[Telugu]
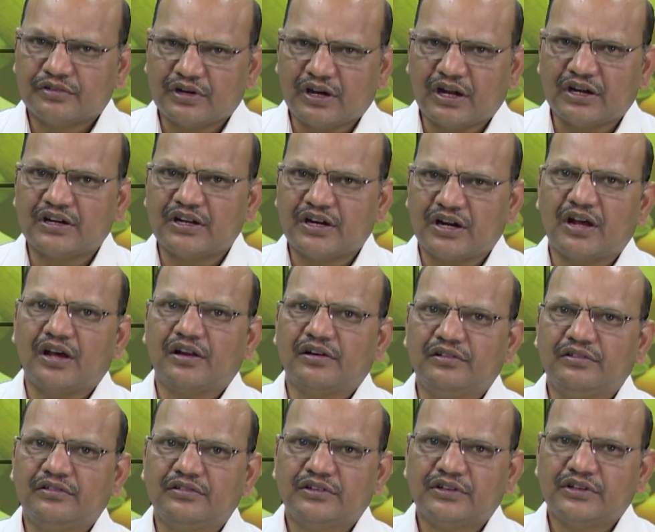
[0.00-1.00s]

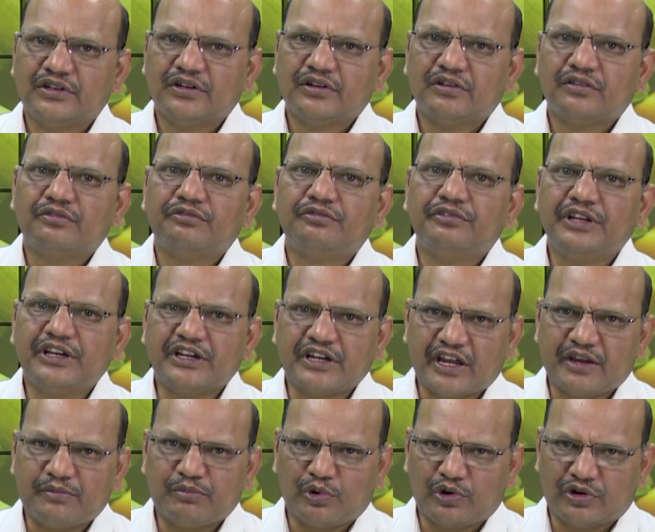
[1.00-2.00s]
కండరాలు వీక్
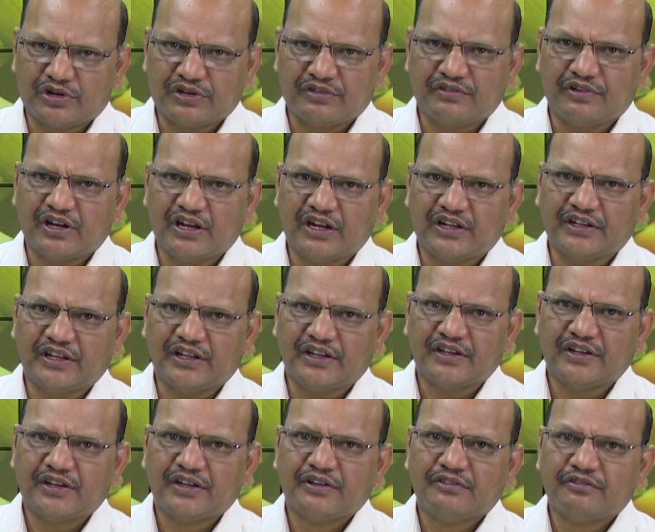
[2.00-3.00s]
అయిపోవటం వల్లనే
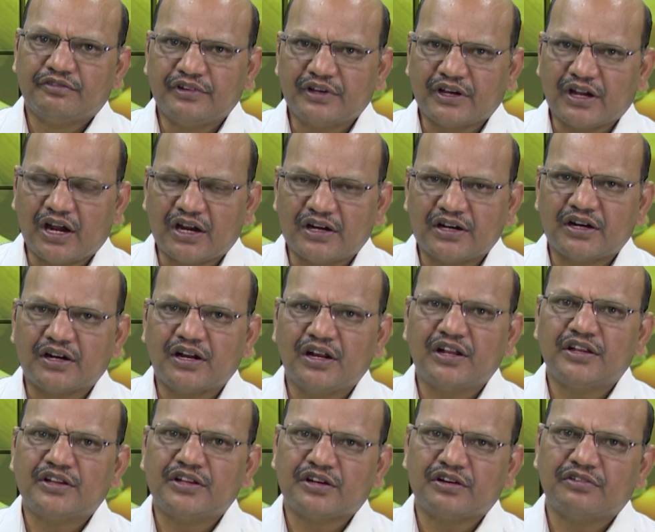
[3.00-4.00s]
కండరాలు
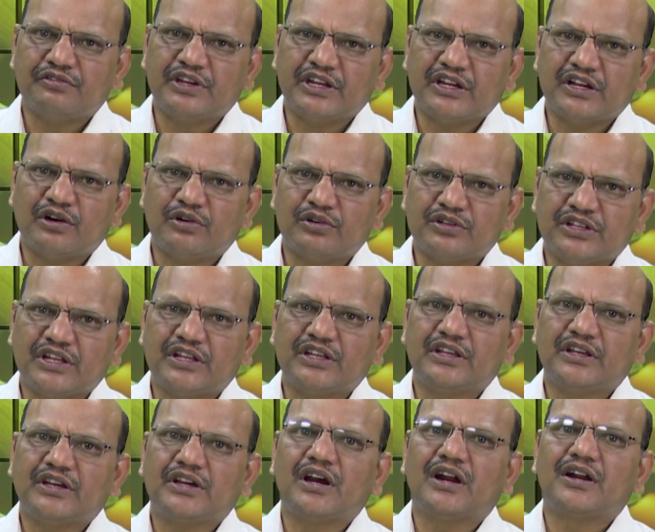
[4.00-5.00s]
ఎందుకు వీక్ అవుతాయి
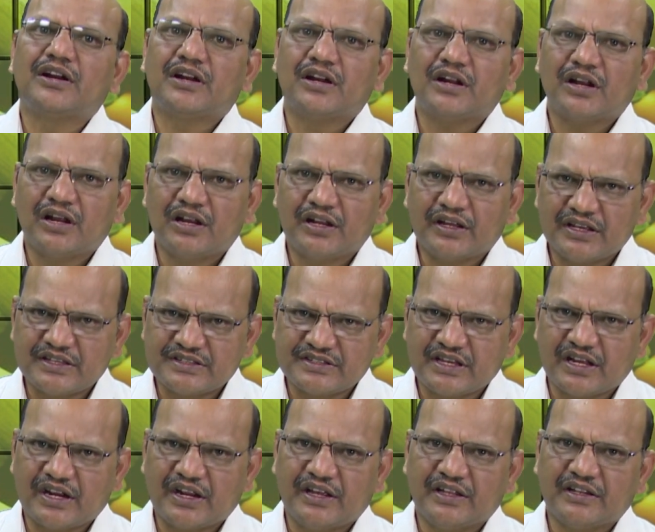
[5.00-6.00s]
కండరాలకి
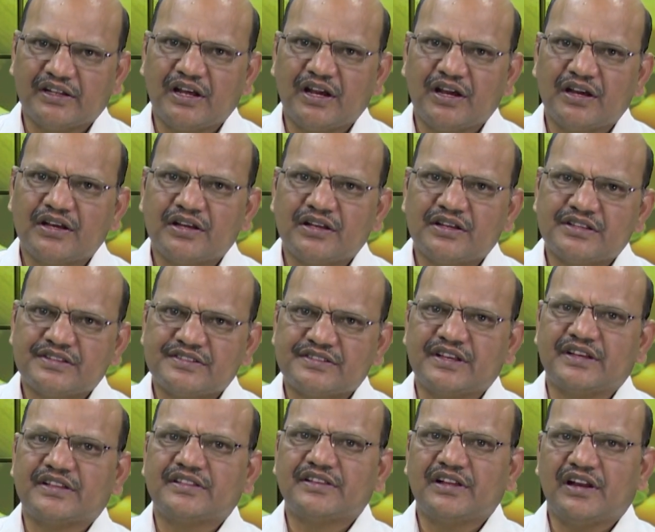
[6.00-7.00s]
సరైన
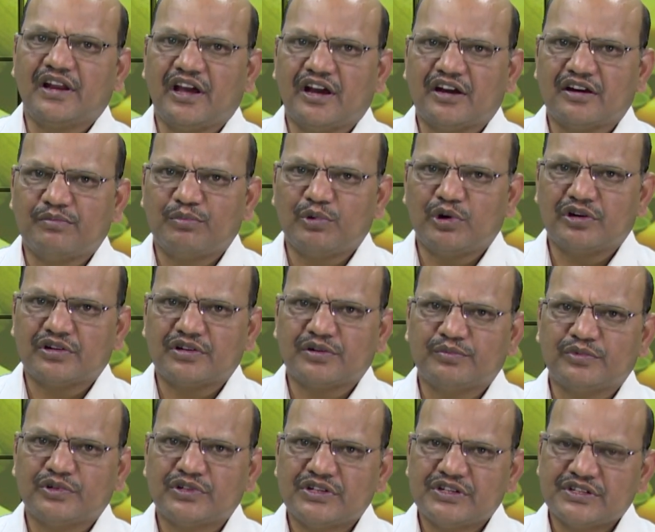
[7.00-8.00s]
శక్తి
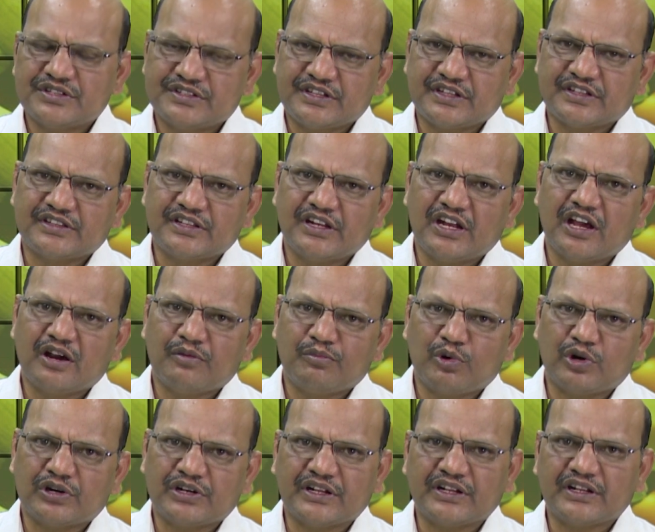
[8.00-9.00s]
లేకపోవటము శక్తి
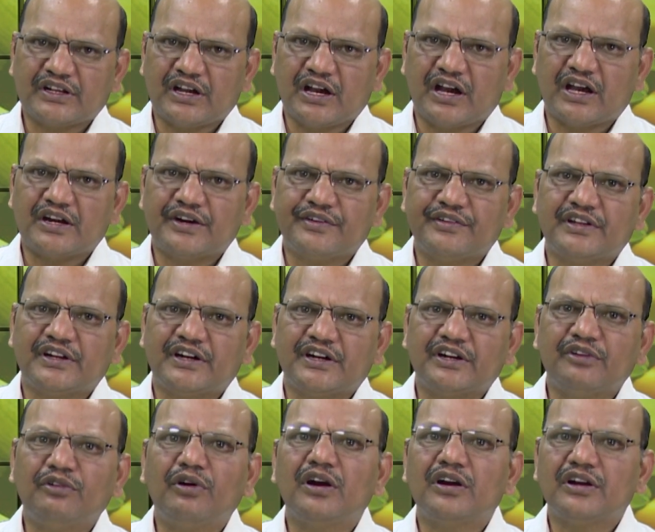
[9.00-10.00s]
లేకపోవటానికి కారణం
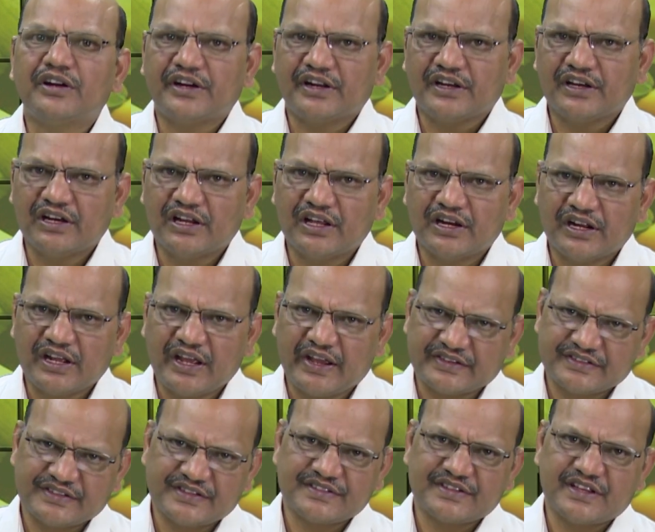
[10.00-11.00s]
ఏంటంటే వాళ్ళు రెగ్యులర్గా
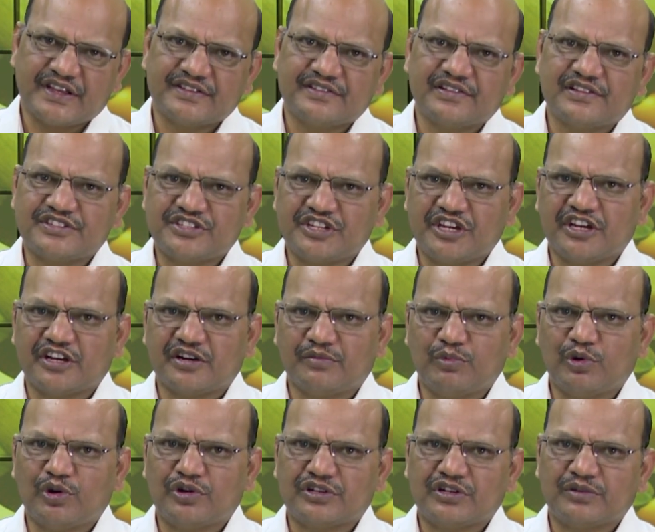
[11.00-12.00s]
ఎక్సర్సైజులు
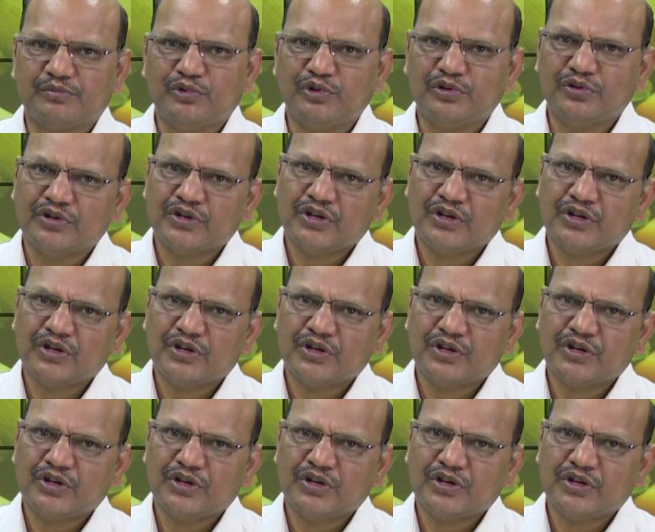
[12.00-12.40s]
చేయకపోవటము